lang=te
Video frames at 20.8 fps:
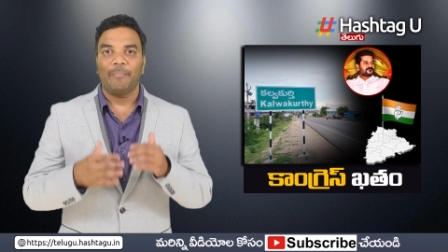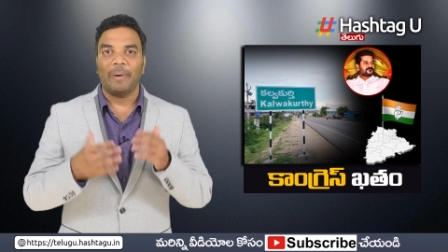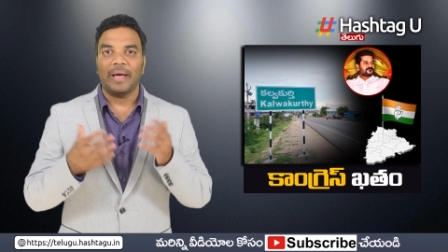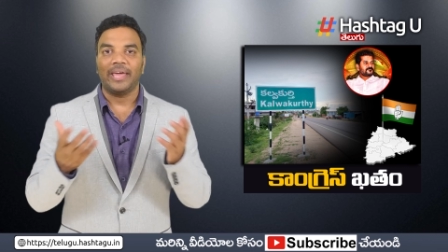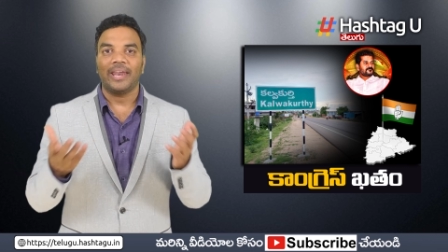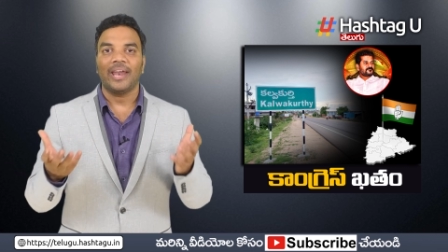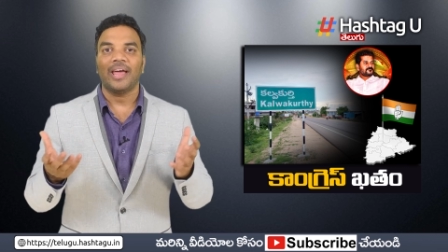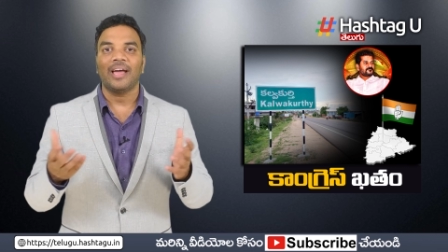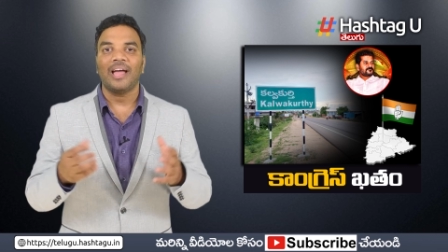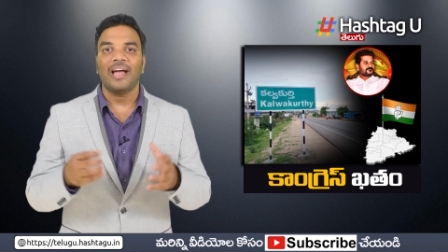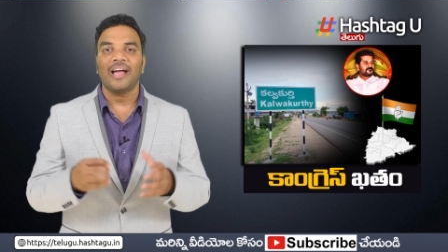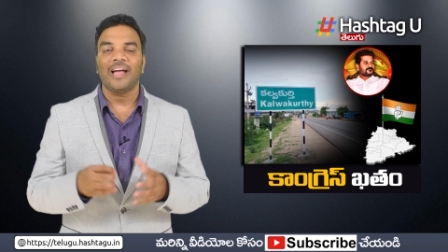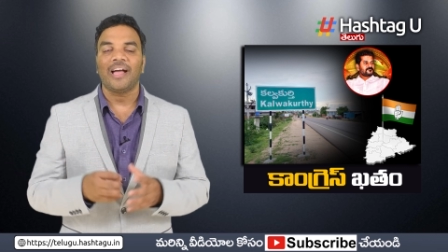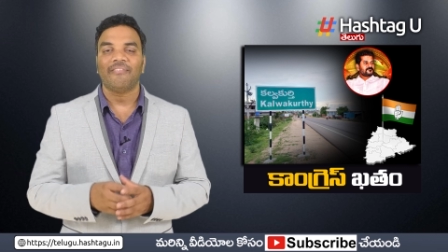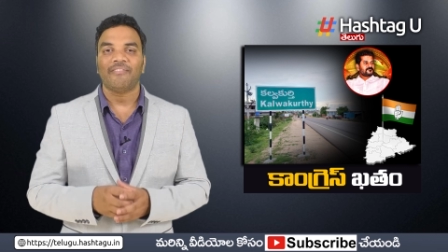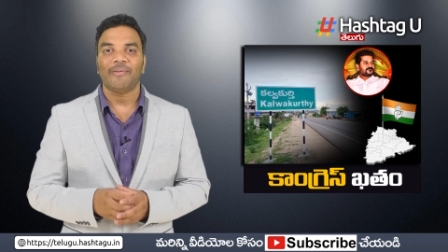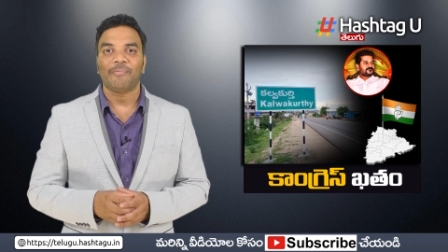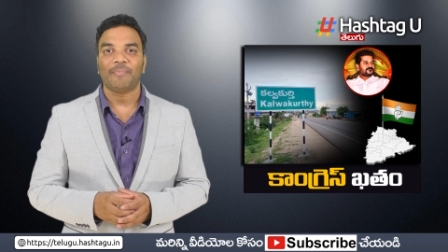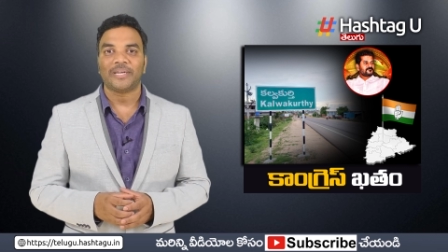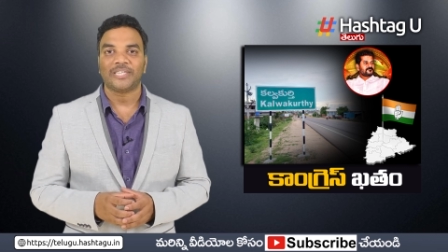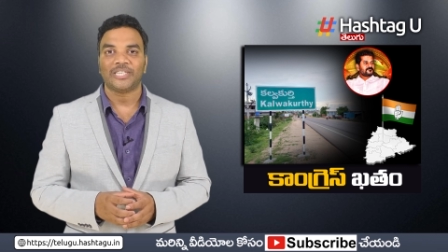
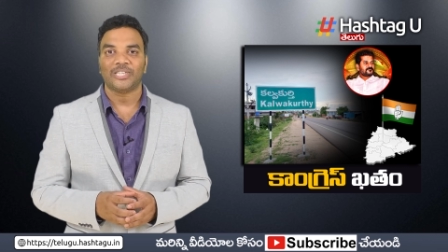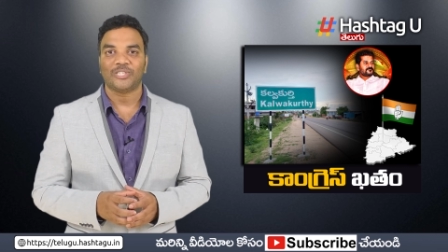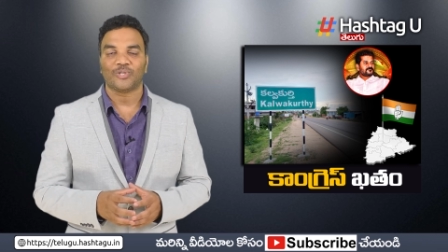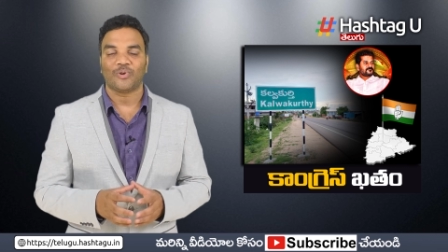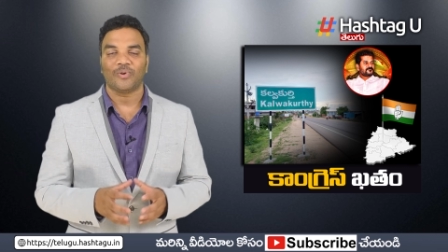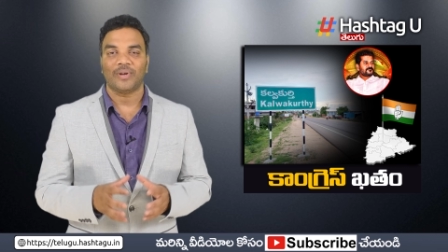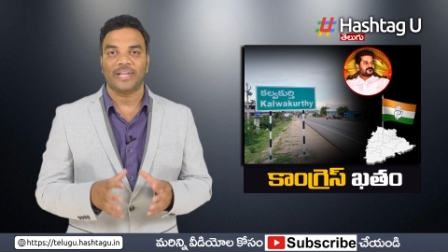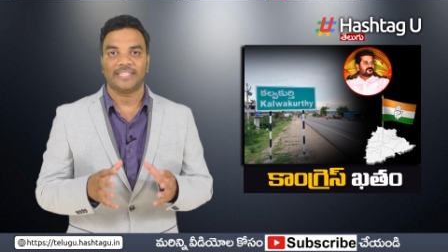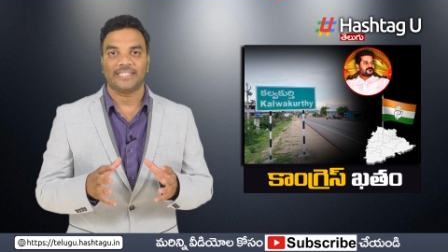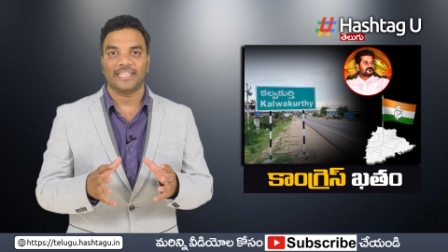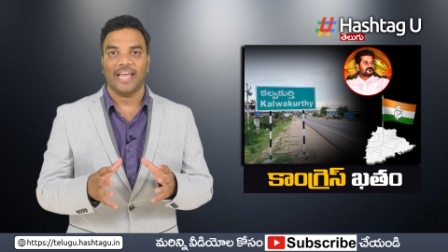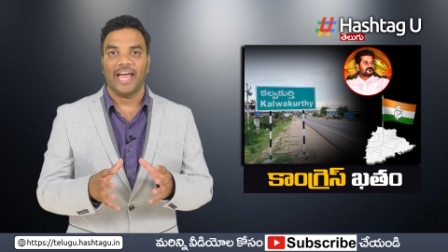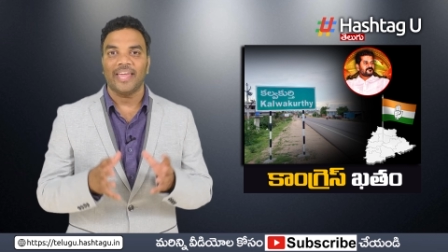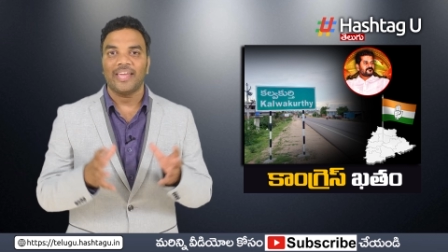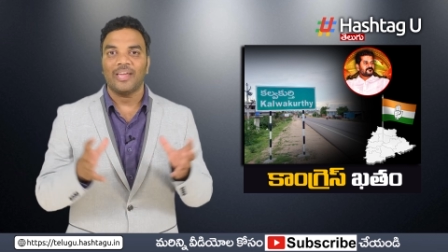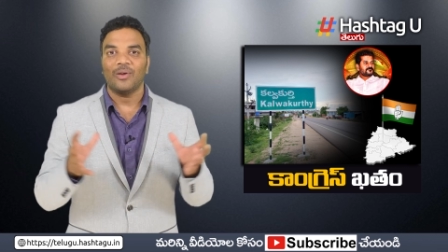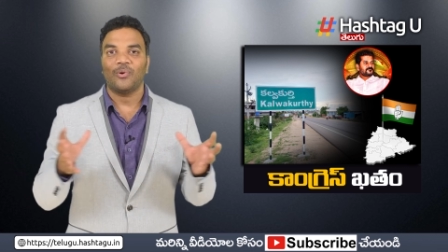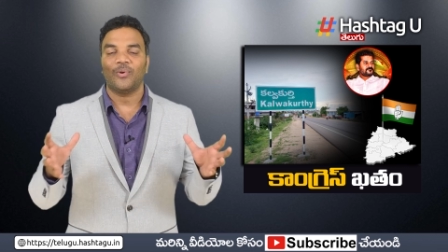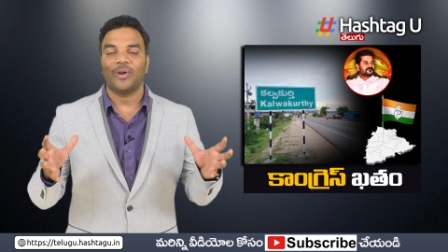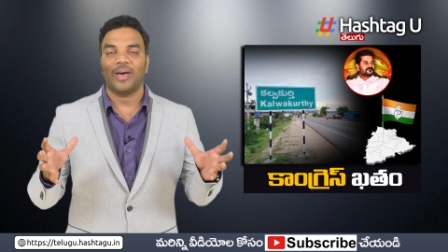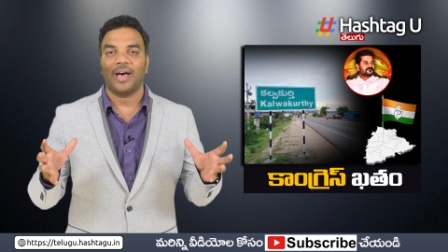బహిరంగంగా విమర్శించుకునే
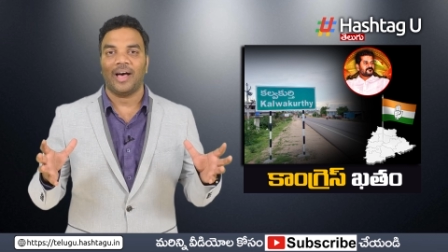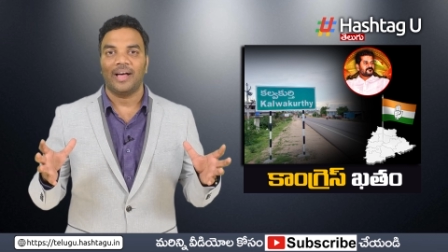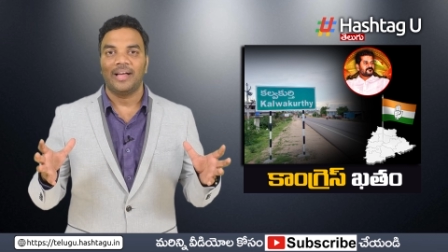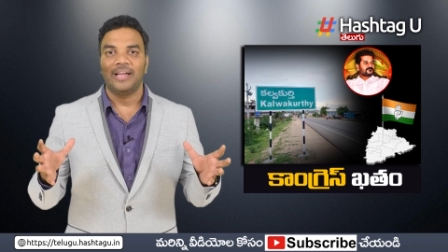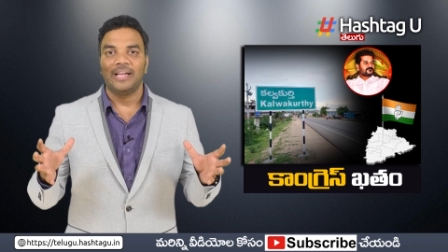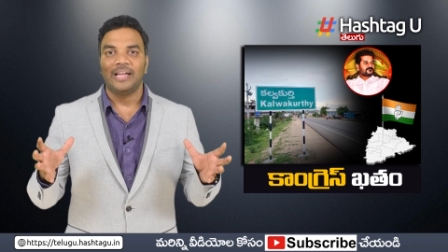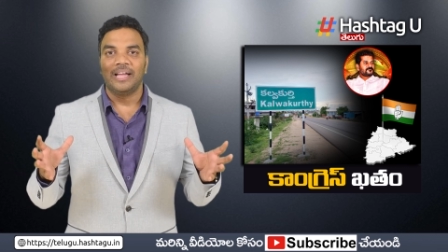స్థాయికి కూడా